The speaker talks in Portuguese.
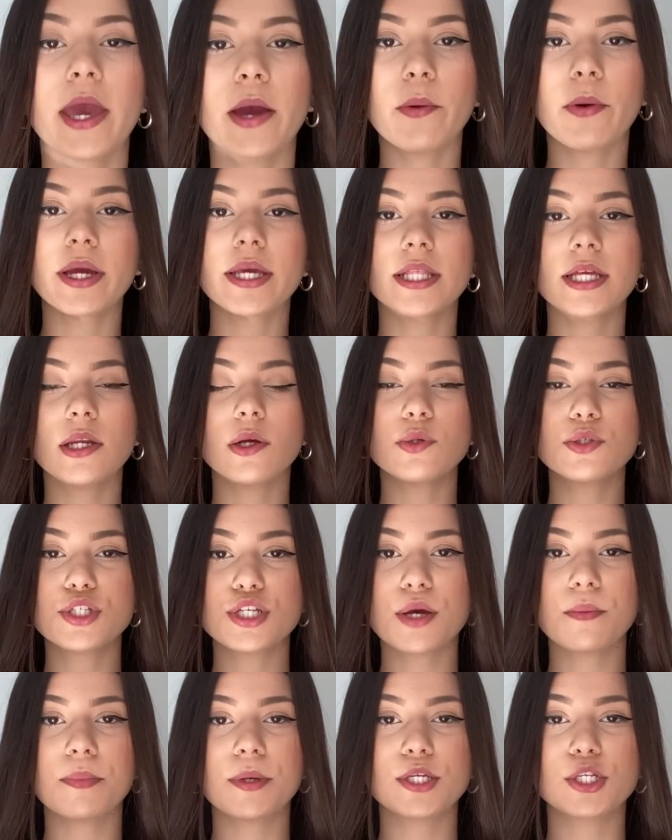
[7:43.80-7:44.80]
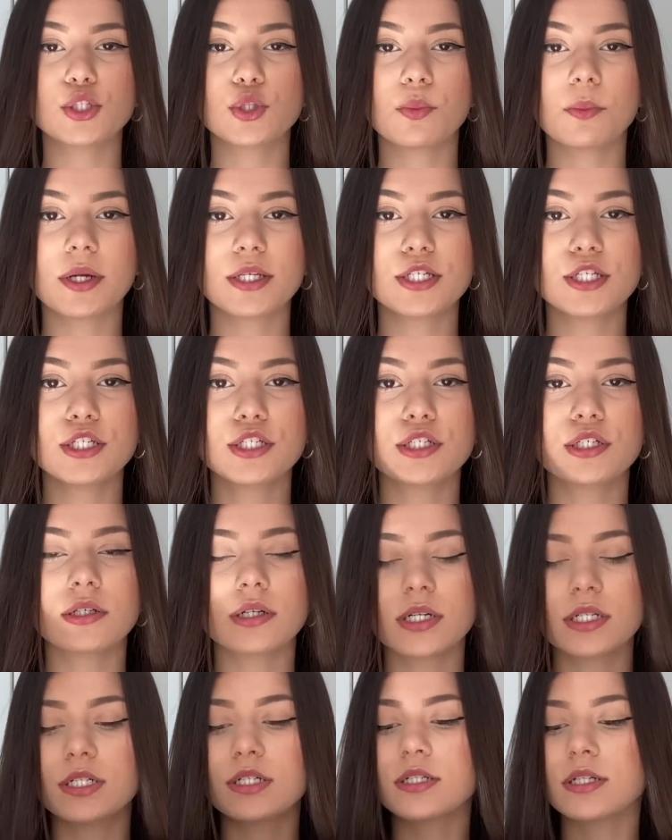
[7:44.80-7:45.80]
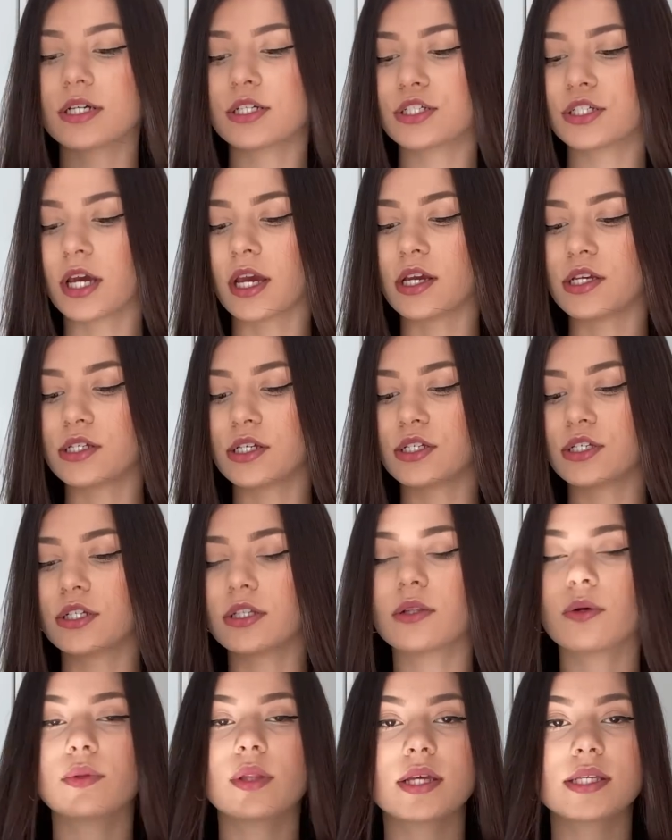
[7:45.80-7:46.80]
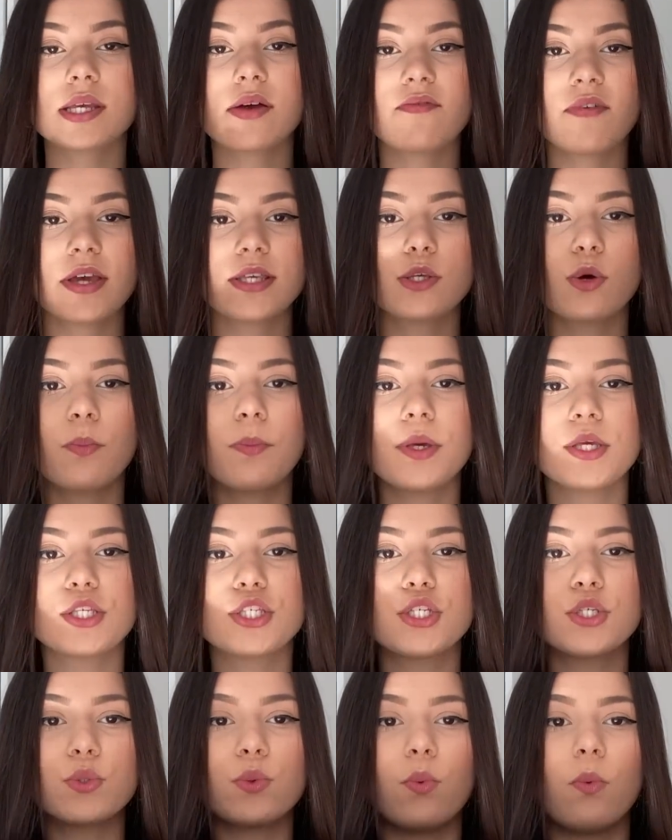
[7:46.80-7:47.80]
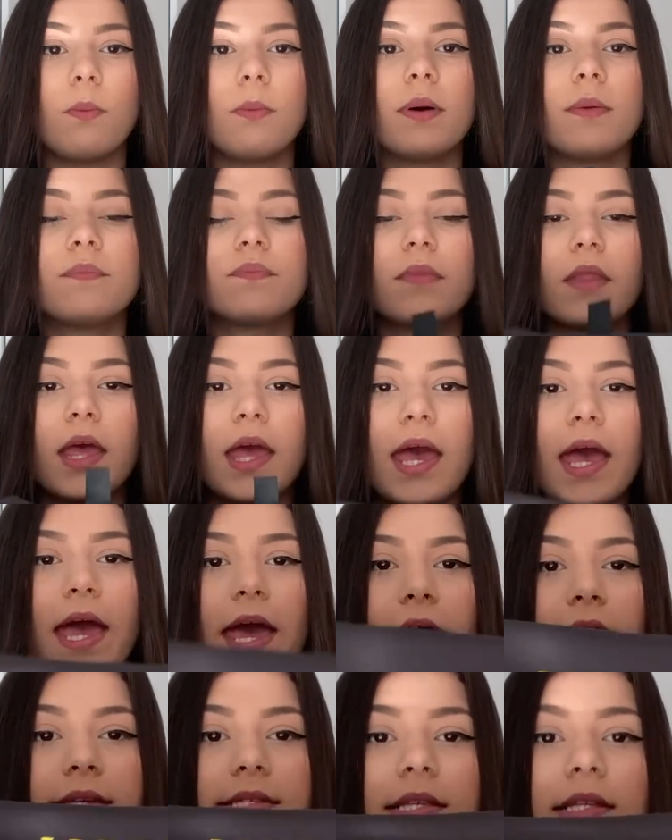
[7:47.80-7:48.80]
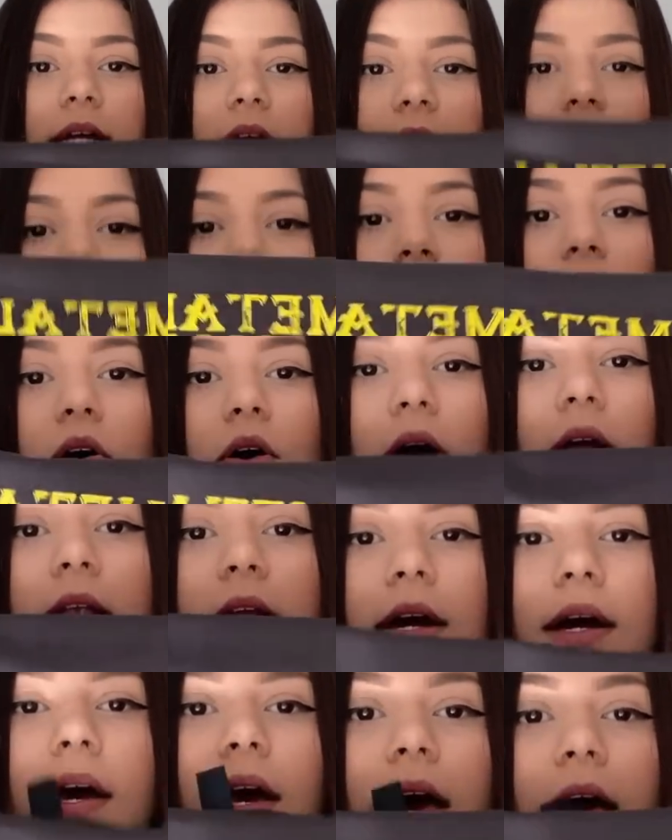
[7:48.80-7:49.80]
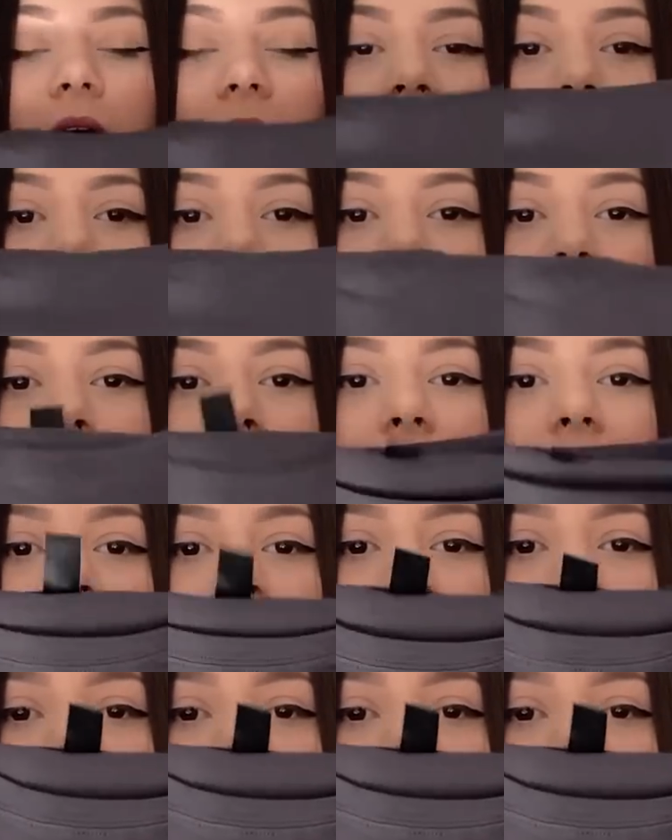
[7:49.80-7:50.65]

Eu ainda não tinha pedido uma t-shirt na Shein, gente, então dessa vez eu pedi uma. É essa daqui, olha. Ela é bem